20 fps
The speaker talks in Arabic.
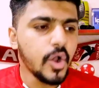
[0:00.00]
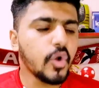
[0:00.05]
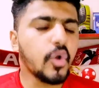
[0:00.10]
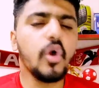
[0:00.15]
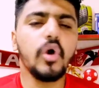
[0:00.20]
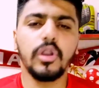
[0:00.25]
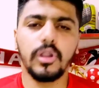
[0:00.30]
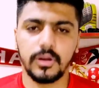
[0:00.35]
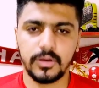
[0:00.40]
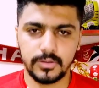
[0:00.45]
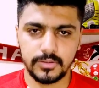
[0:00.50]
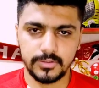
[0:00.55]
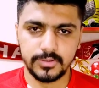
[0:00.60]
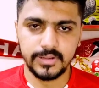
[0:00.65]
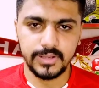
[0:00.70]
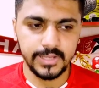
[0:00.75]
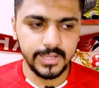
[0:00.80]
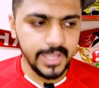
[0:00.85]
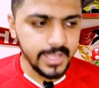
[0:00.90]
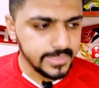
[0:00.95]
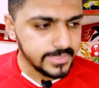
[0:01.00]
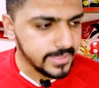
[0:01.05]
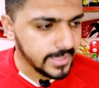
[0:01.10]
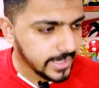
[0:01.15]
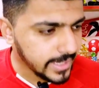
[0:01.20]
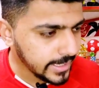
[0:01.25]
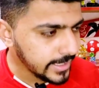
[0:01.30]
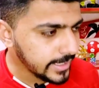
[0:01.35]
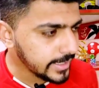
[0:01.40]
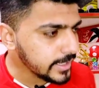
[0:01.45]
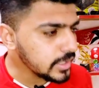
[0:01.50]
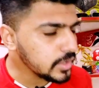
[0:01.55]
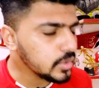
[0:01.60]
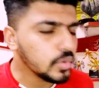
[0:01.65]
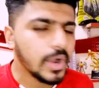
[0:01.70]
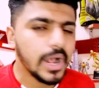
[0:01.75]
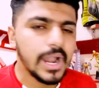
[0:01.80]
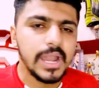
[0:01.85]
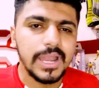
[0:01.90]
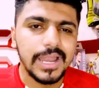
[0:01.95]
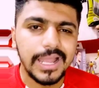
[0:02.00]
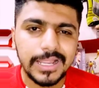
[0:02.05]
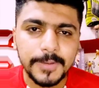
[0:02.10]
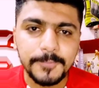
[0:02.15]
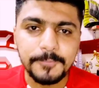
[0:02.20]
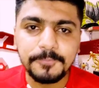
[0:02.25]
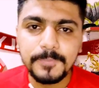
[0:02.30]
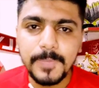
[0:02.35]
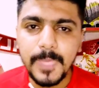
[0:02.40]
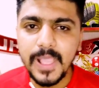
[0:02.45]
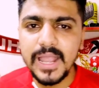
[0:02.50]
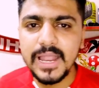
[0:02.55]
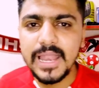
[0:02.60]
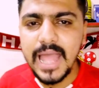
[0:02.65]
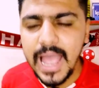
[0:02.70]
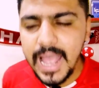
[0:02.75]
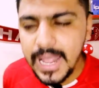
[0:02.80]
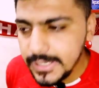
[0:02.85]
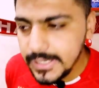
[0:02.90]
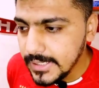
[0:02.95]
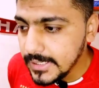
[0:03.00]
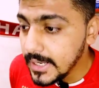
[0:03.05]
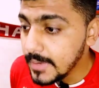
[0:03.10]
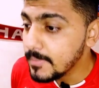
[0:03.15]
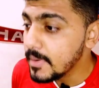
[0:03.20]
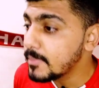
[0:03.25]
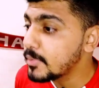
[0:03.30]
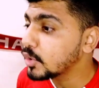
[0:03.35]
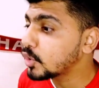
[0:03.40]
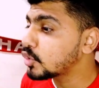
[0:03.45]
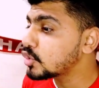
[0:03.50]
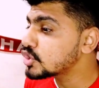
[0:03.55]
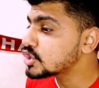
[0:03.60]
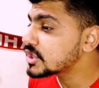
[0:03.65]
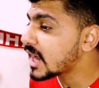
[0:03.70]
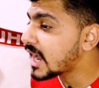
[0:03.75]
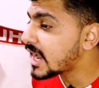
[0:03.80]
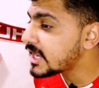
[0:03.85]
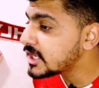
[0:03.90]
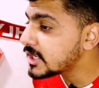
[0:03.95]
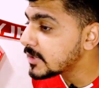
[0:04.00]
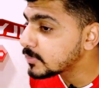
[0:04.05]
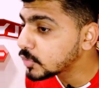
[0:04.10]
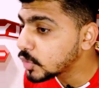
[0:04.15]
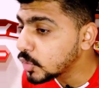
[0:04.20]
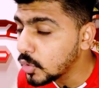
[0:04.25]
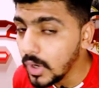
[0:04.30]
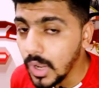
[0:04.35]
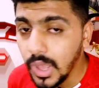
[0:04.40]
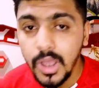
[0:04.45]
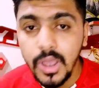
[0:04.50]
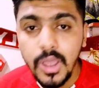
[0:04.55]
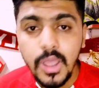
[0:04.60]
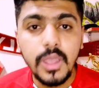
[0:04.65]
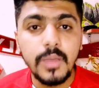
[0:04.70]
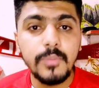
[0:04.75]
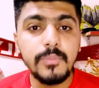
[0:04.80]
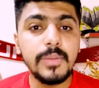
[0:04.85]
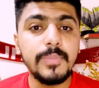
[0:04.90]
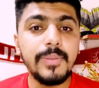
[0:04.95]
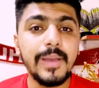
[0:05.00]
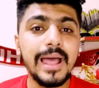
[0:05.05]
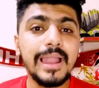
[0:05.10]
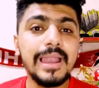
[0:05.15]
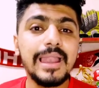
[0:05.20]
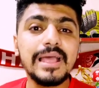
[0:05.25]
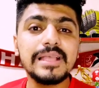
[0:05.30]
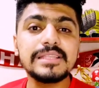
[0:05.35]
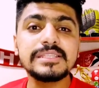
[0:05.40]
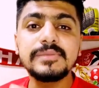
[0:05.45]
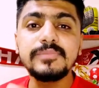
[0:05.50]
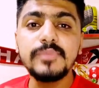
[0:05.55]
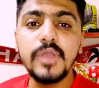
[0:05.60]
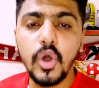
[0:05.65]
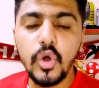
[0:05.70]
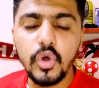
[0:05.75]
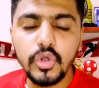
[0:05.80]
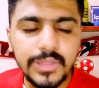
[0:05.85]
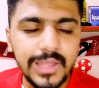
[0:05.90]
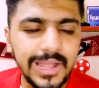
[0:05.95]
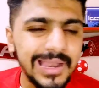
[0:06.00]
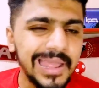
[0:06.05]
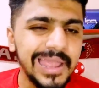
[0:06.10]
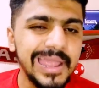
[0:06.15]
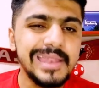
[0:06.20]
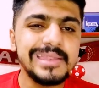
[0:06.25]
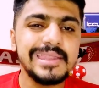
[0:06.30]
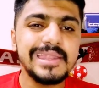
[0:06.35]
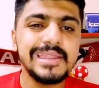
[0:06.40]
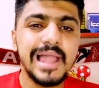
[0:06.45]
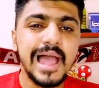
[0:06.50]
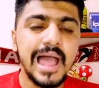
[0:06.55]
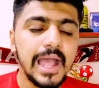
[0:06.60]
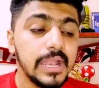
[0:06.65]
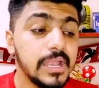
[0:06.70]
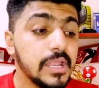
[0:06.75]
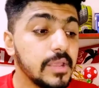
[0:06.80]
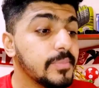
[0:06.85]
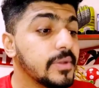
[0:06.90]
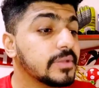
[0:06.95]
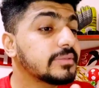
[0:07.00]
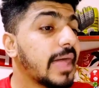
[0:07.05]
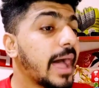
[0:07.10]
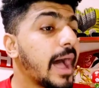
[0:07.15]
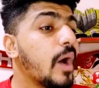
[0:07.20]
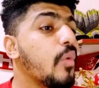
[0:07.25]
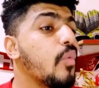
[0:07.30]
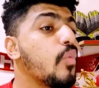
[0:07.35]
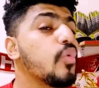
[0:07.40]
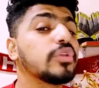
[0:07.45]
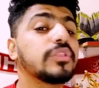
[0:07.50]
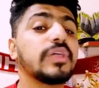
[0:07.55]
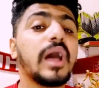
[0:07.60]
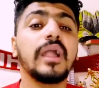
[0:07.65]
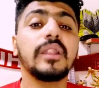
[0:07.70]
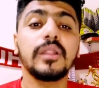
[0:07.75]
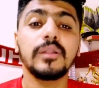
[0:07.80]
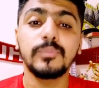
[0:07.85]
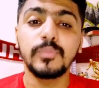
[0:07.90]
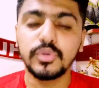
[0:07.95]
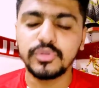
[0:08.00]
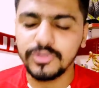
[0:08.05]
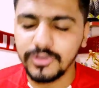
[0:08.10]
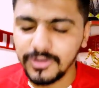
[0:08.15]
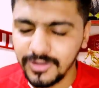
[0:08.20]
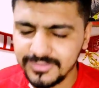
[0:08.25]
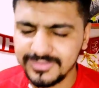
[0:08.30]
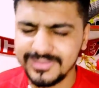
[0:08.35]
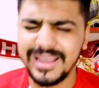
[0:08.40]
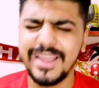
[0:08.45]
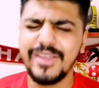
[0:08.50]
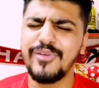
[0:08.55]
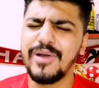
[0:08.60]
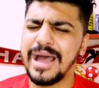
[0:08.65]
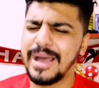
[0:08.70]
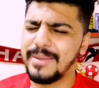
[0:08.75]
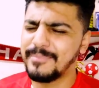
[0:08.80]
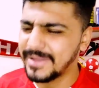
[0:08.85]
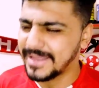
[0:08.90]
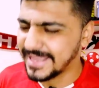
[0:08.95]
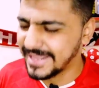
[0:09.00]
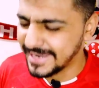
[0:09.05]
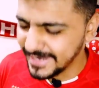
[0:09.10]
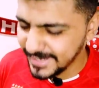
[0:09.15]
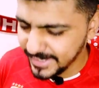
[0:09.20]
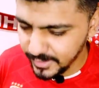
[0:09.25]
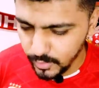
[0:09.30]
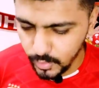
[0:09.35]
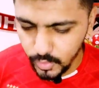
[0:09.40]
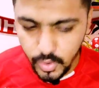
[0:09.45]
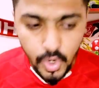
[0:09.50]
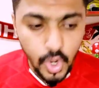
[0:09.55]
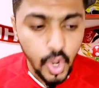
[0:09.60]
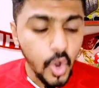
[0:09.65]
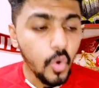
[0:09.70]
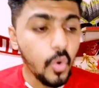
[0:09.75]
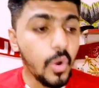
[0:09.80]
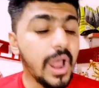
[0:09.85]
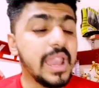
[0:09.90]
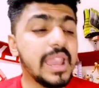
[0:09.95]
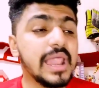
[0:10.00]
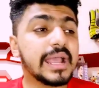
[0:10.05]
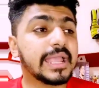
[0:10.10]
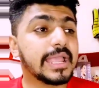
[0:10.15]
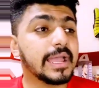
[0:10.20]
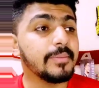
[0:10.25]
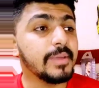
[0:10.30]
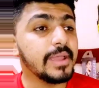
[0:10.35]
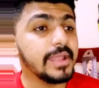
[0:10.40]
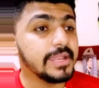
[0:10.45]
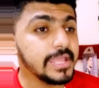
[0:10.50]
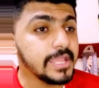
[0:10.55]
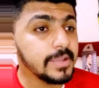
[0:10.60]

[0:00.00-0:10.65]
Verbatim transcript: كولر جد كرارير وقال لك الاهلي لما بيخش اي بطوله بيبقى لازم ياخدها لان الاهلي متعود على البطولات ايوه عم كراريرو وقال لك كمان